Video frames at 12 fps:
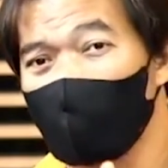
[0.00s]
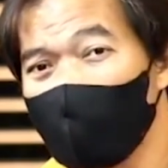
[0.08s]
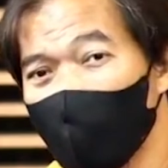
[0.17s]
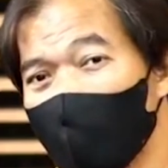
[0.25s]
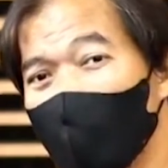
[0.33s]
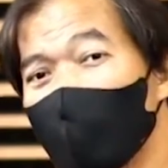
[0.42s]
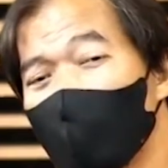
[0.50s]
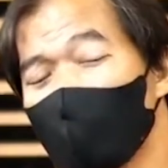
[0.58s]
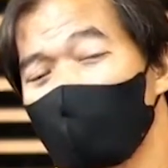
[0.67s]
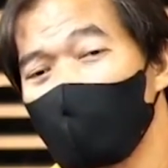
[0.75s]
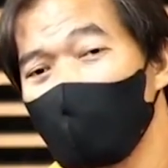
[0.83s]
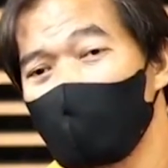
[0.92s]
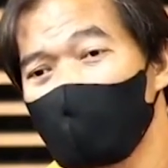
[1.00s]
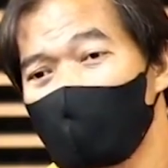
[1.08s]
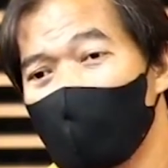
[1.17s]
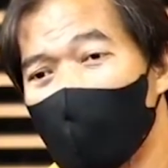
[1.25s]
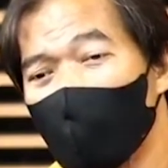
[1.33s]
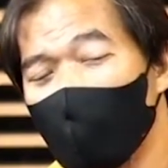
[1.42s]
เดี๋ยวนี้นะครับที่สไต
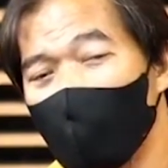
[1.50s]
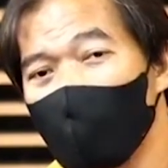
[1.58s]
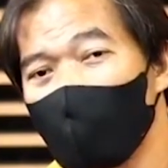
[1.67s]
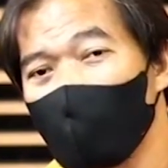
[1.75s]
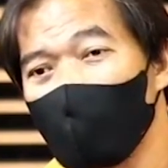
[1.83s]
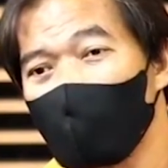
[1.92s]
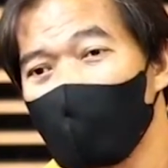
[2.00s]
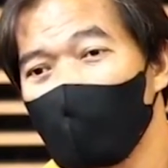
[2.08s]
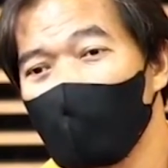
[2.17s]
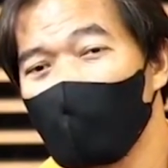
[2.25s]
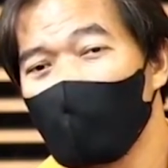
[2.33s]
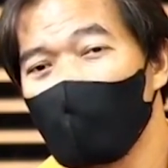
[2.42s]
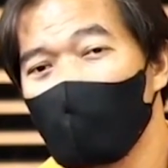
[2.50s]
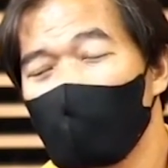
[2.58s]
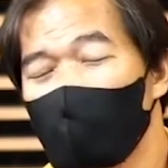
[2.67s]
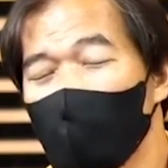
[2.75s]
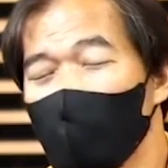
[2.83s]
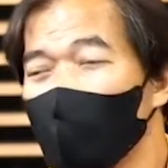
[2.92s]
ล์เพลงที่เป็น
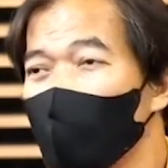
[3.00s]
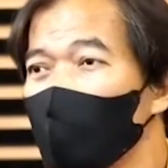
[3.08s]
เขาเรียกอะไร